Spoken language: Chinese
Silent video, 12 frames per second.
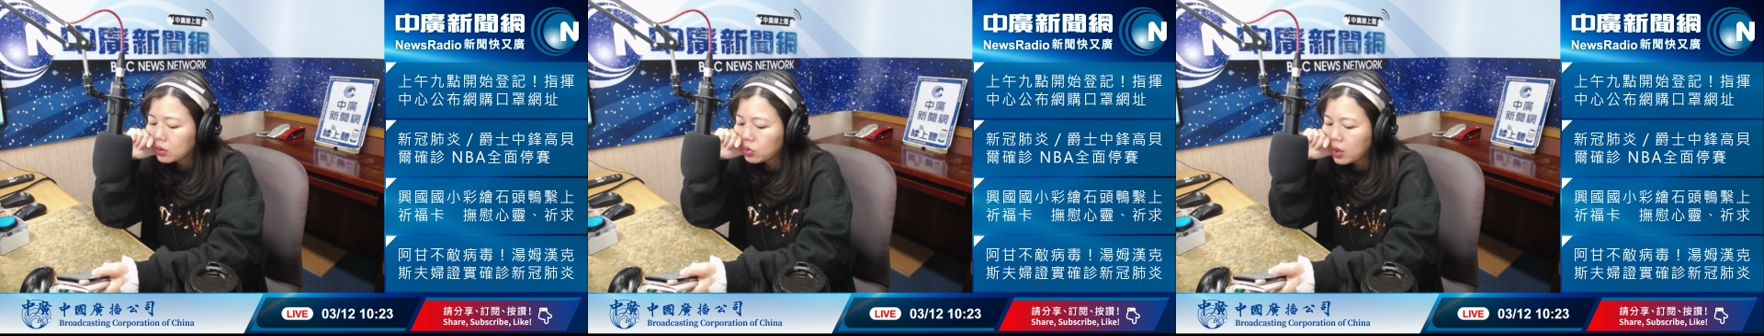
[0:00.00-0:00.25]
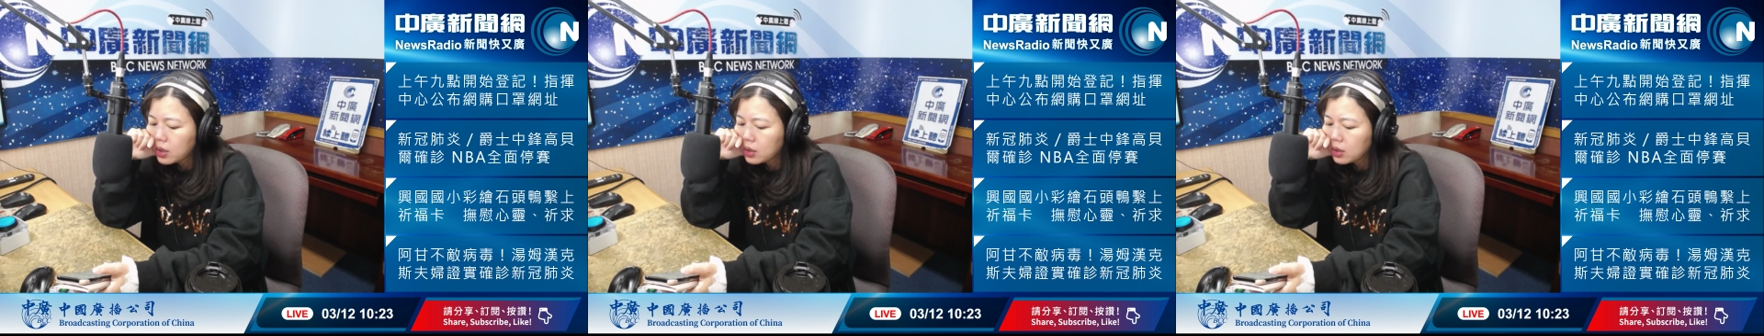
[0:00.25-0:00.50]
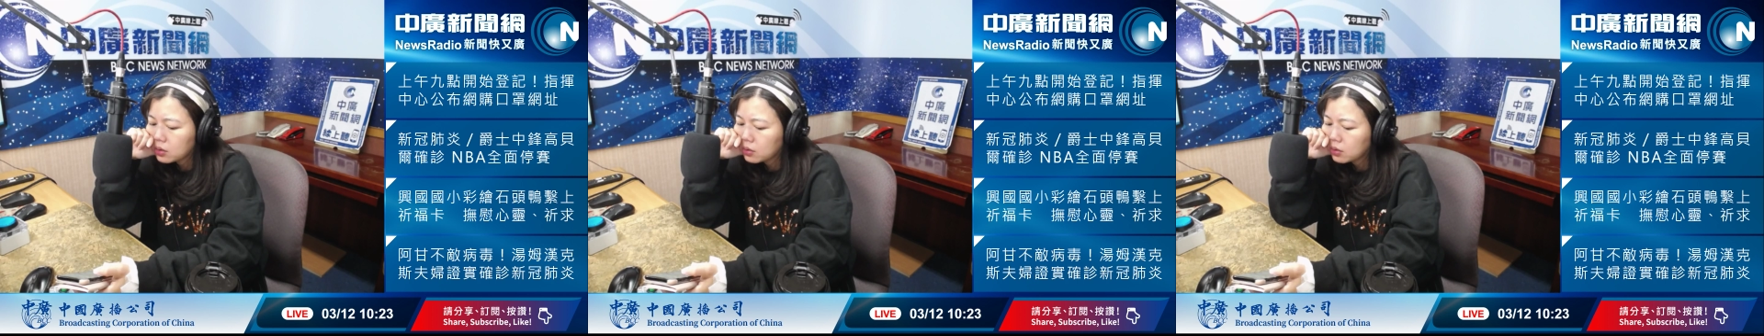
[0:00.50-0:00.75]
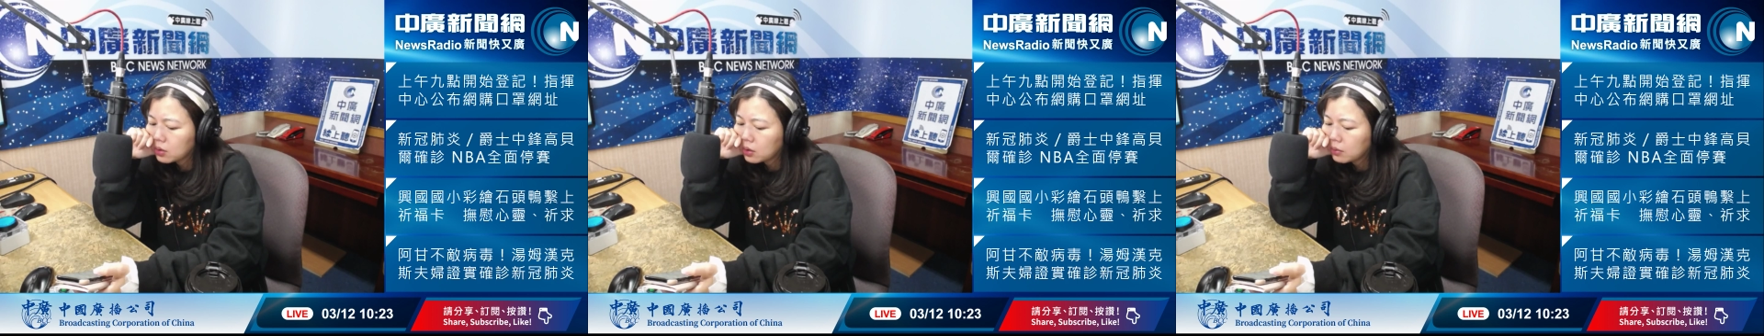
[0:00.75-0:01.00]
所以
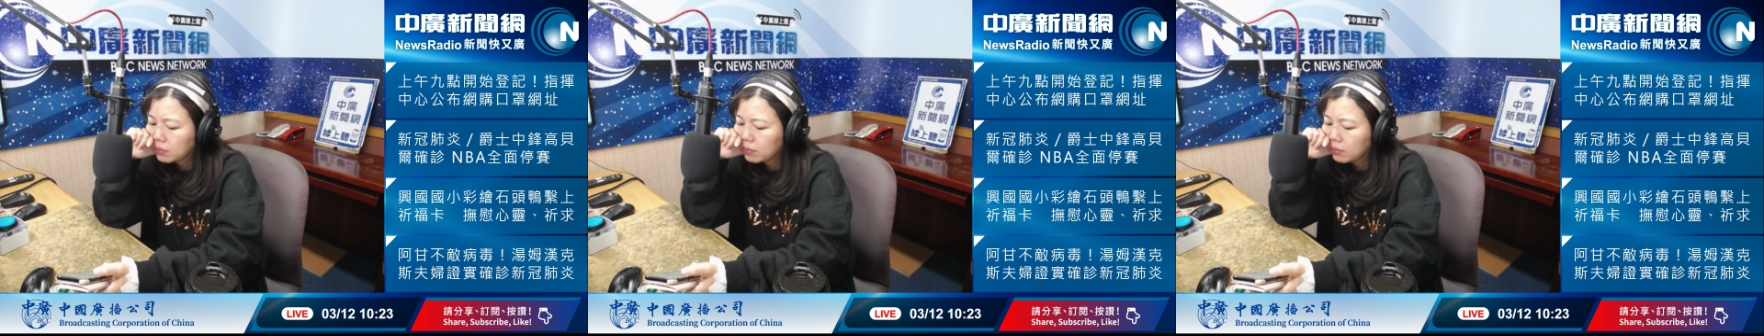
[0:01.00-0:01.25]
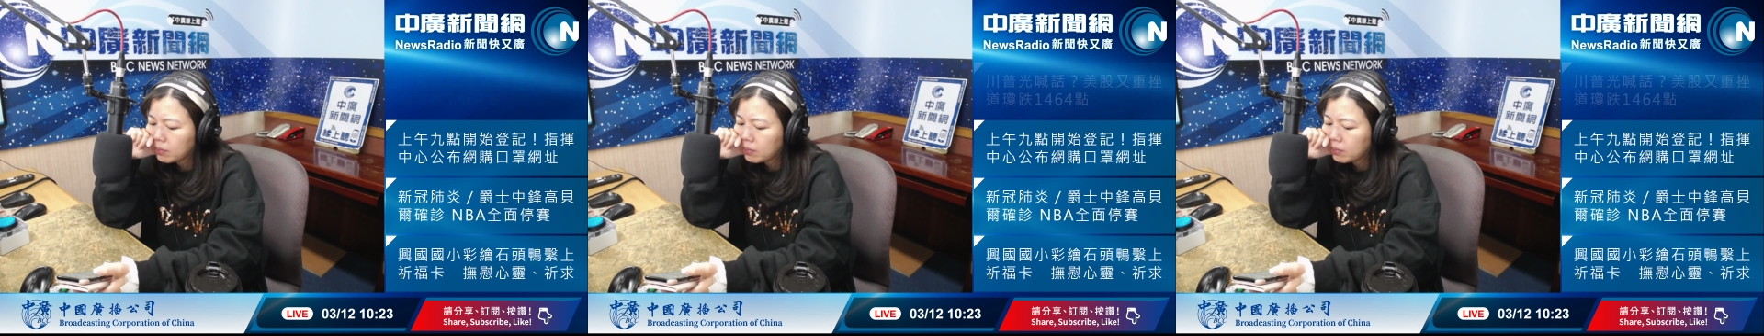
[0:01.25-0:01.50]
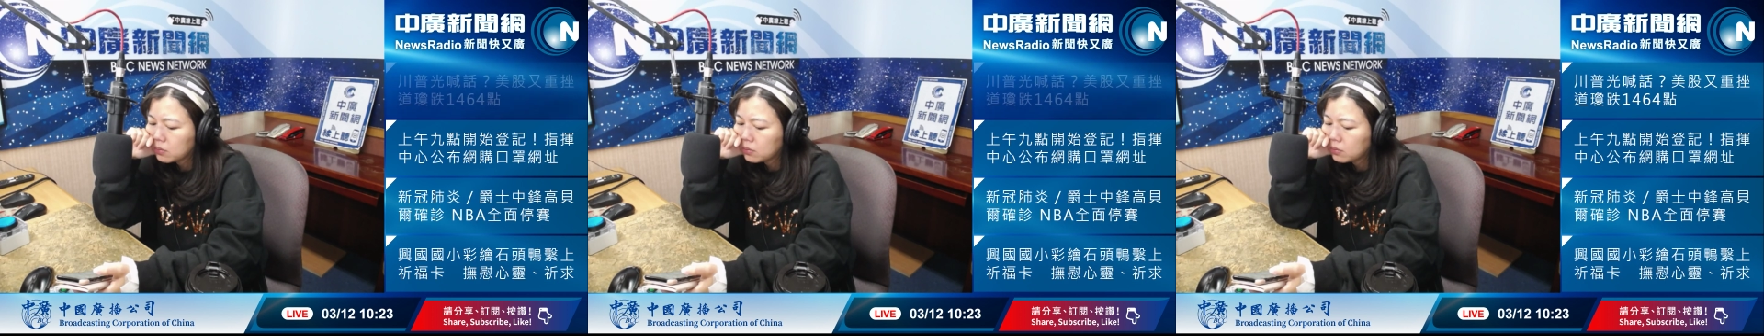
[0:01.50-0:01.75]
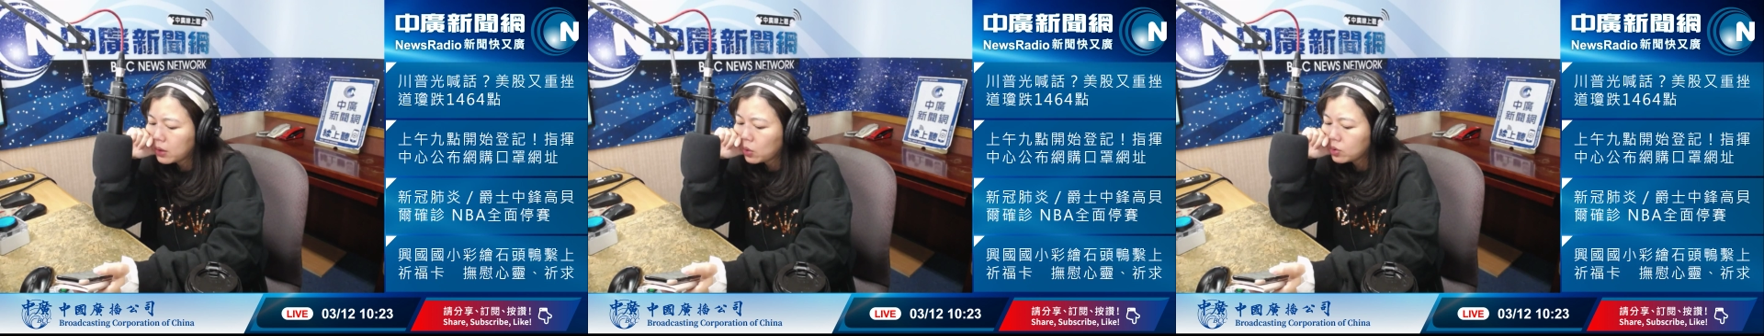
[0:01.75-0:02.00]
嗯，
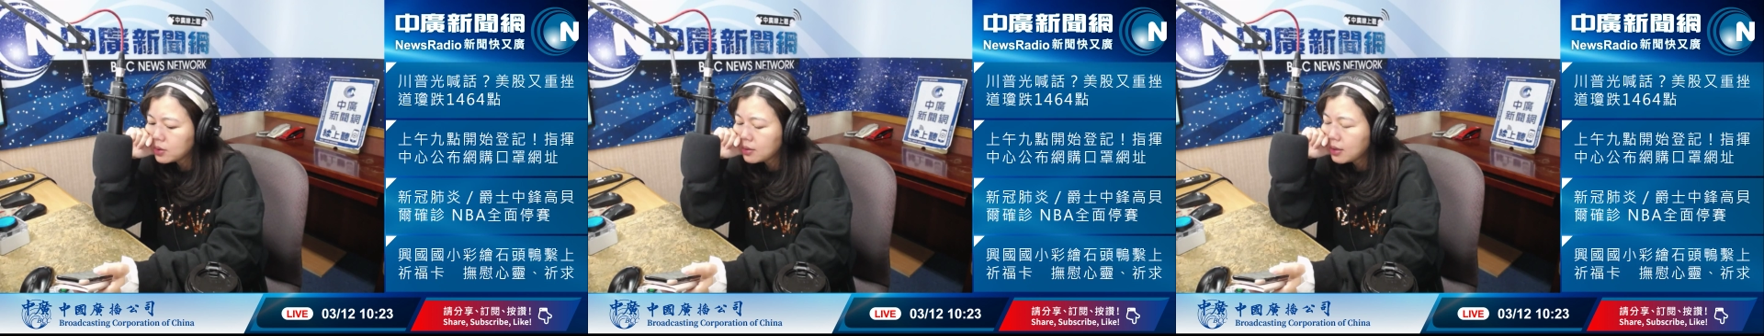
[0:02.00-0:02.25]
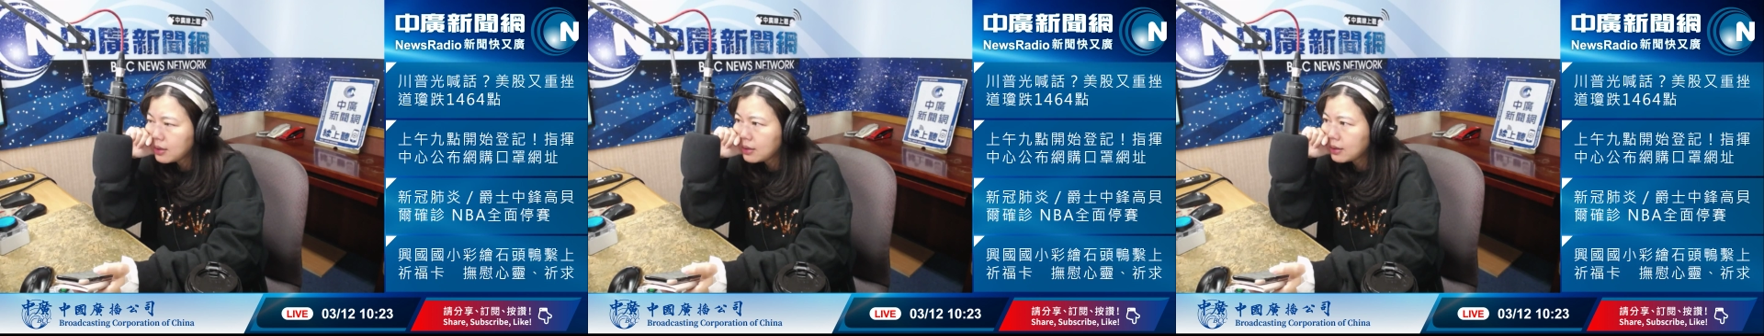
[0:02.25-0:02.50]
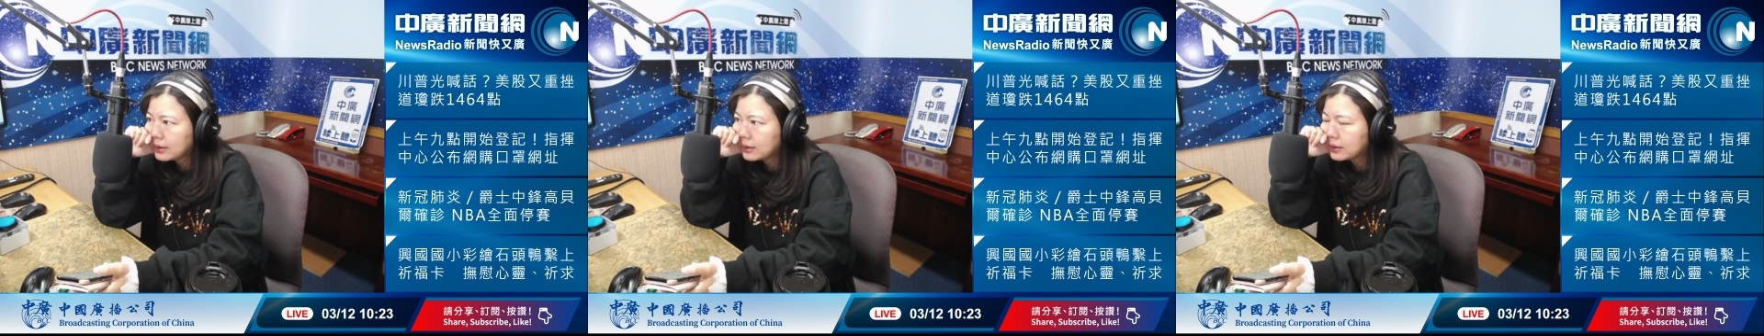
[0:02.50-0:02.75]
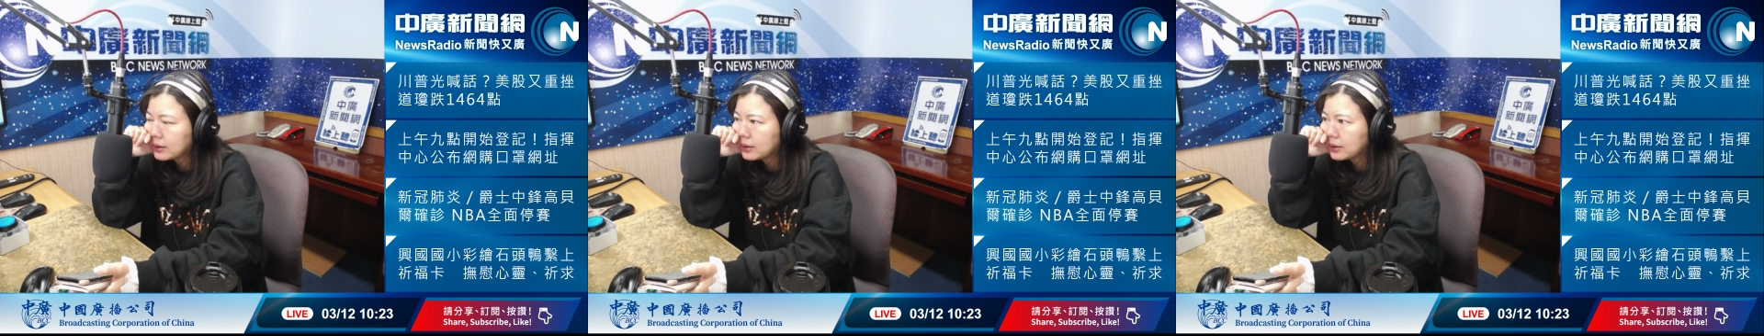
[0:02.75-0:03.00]
美国是第一大
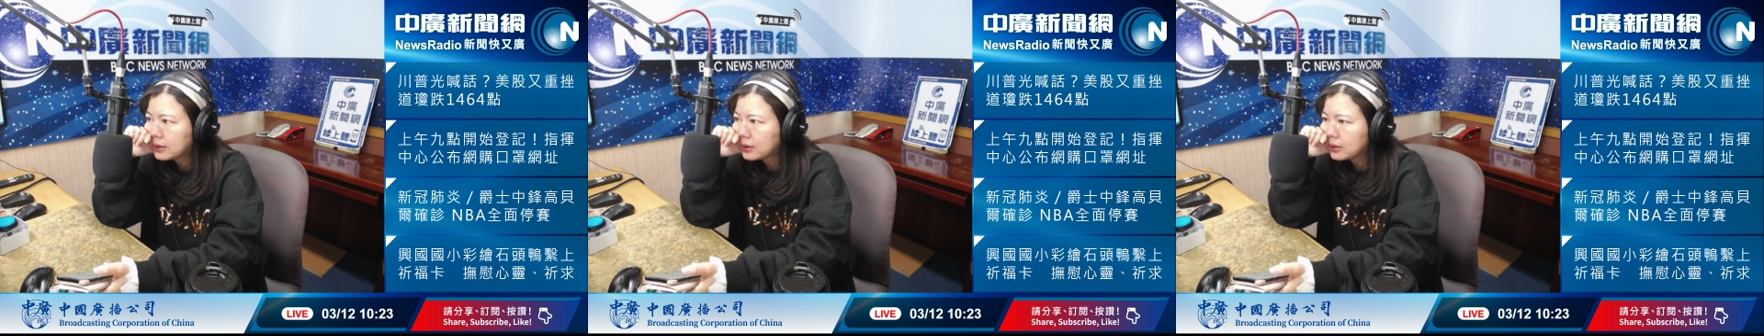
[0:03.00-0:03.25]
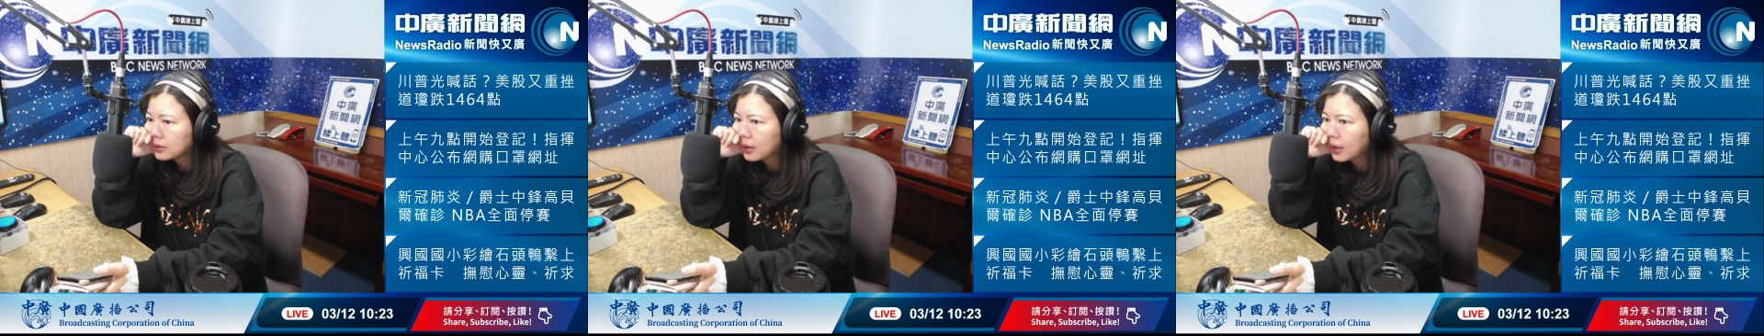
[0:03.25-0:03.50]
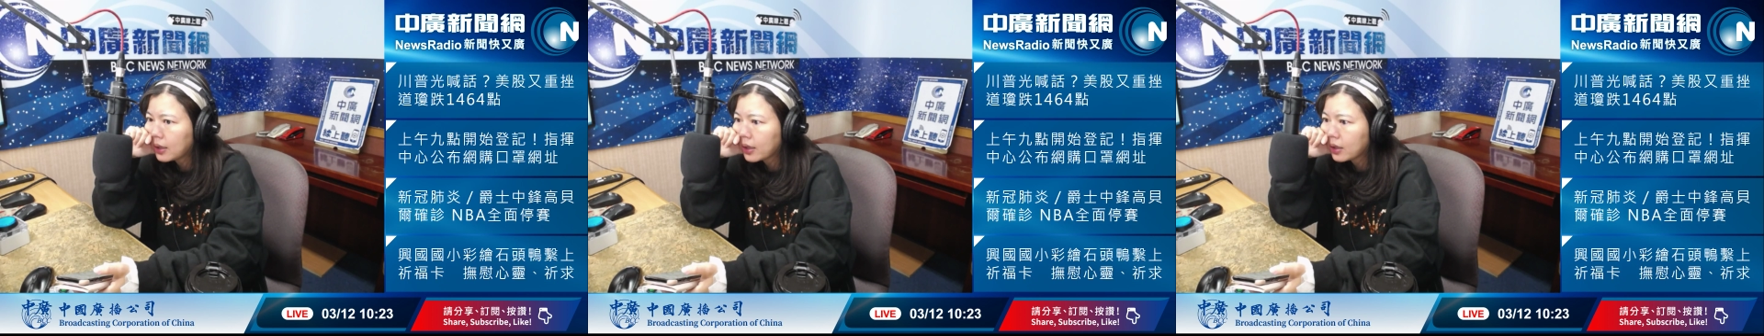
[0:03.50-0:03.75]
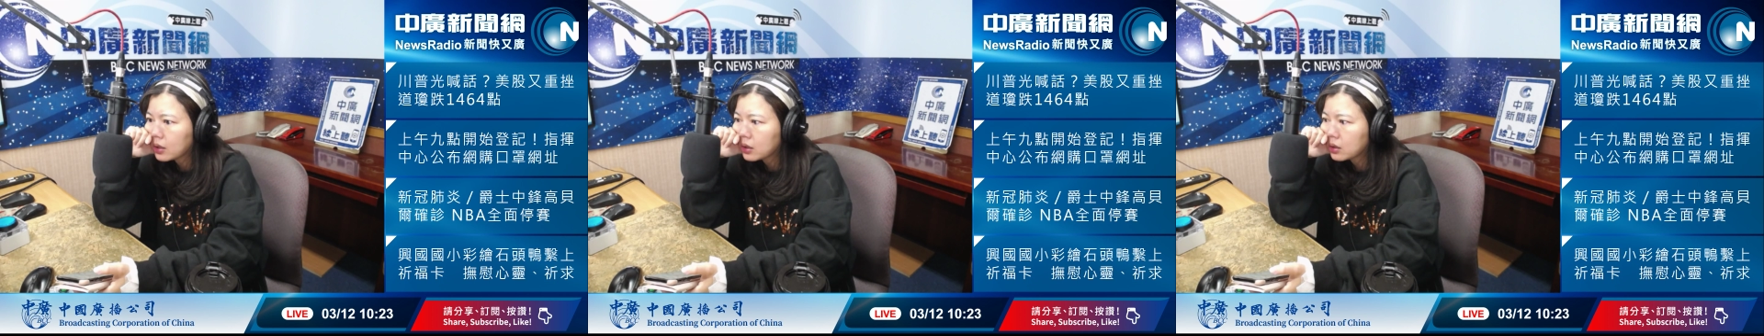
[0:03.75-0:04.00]
经济体，
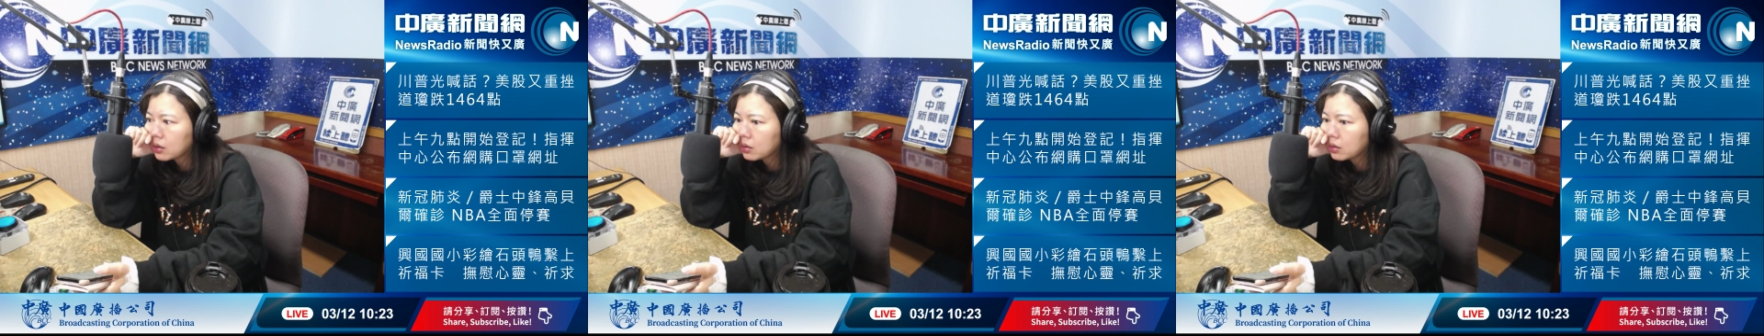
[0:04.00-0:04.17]
那。